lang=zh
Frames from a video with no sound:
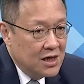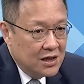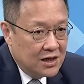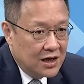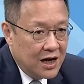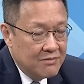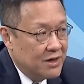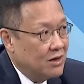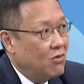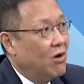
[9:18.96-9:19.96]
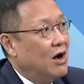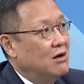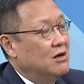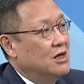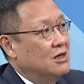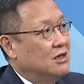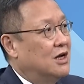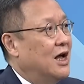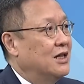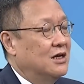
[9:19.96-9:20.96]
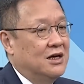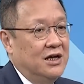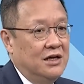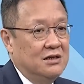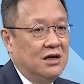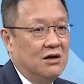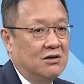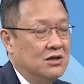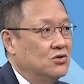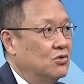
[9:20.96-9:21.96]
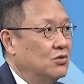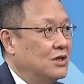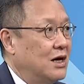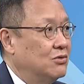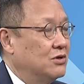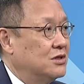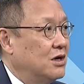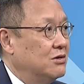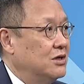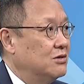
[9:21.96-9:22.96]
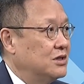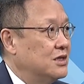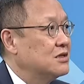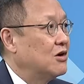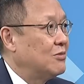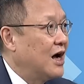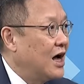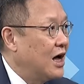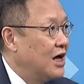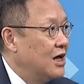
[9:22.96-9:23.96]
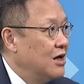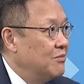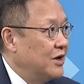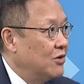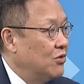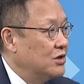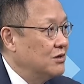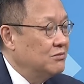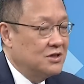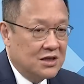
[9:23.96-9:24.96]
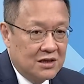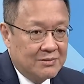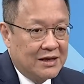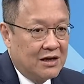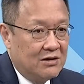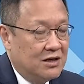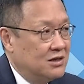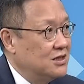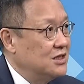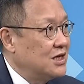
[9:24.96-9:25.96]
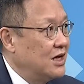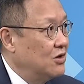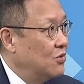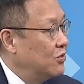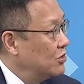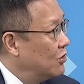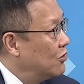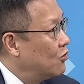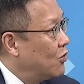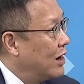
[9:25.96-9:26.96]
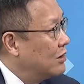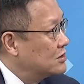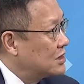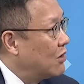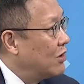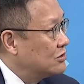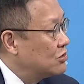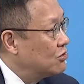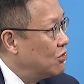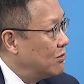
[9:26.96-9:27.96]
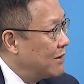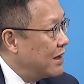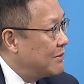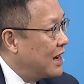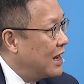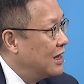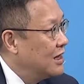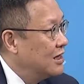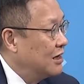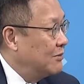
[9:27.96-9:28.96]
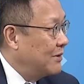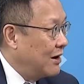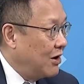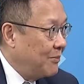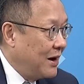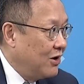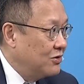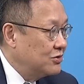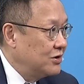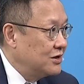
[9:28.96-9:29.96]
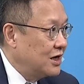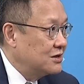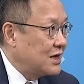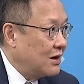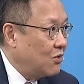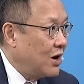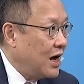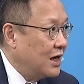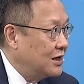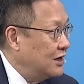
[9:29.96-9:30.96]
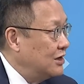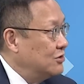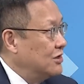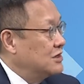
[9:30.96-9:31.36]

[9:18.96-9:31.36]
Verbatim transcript: 你看美光，你看那个 Intel 跟中国大陆的交易有减少吗？美国的这个半导体器材有有往少往中国卖吗？他们把把欧洲人当傻瓜，天天叫